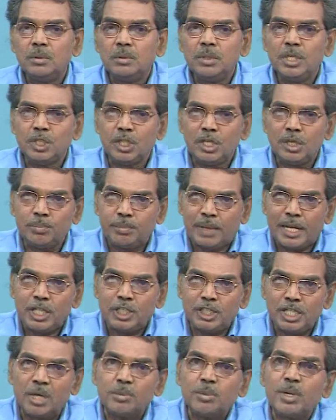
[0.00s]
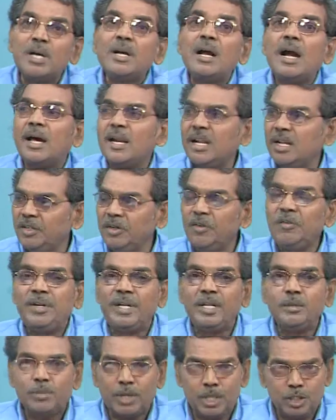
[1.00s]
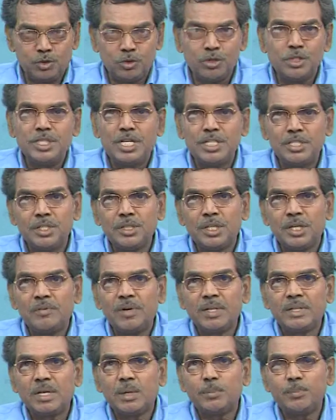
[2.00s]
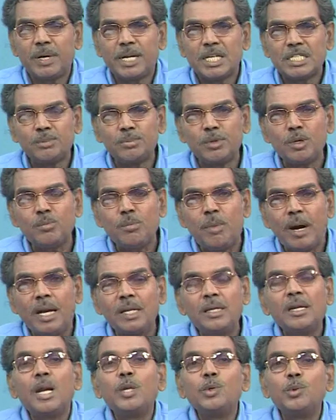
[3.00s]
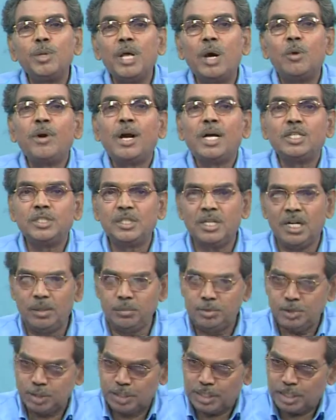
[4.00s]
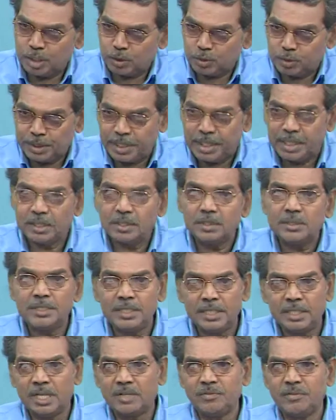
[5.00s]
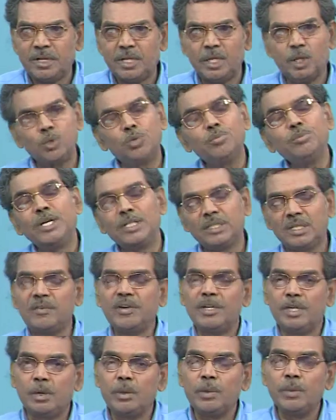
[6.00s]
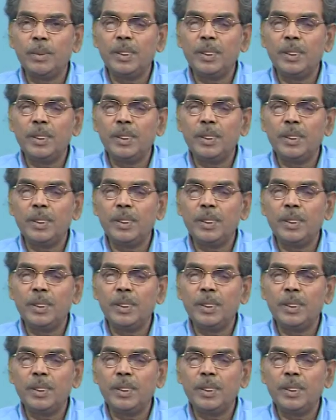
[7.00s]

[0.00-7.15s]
ఇతన్ని పని చేయకపోవడం కారణం ఏమిటి అని పరిశోధన చేసిన తర్వాత పరస్పరం మాట్లాడుకునే అవకాశం కల్పించినట్టు అవుతే ఇంటర్వెల్లను మిగతా వేళలో